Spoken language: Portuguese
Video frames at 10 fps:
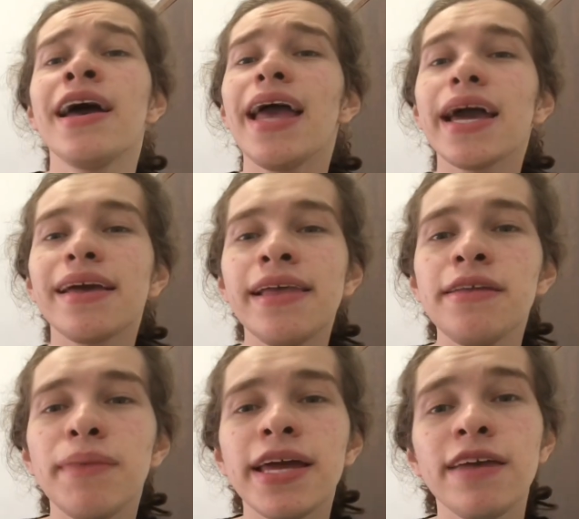É aquele
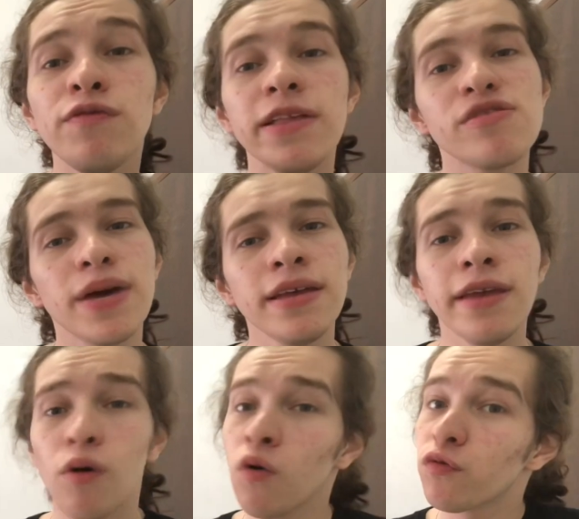anime que,
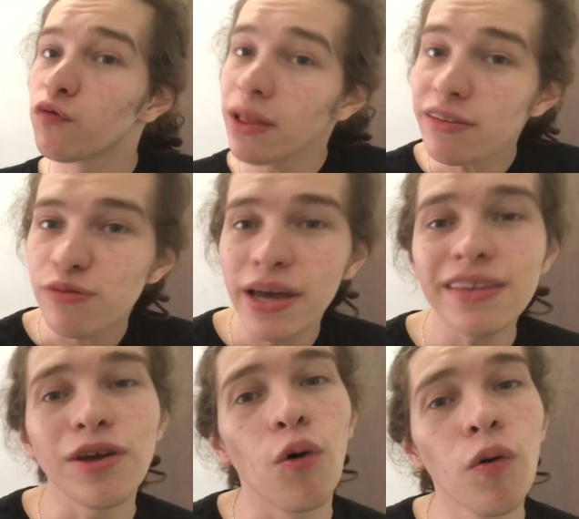infelizmente ou felizmente,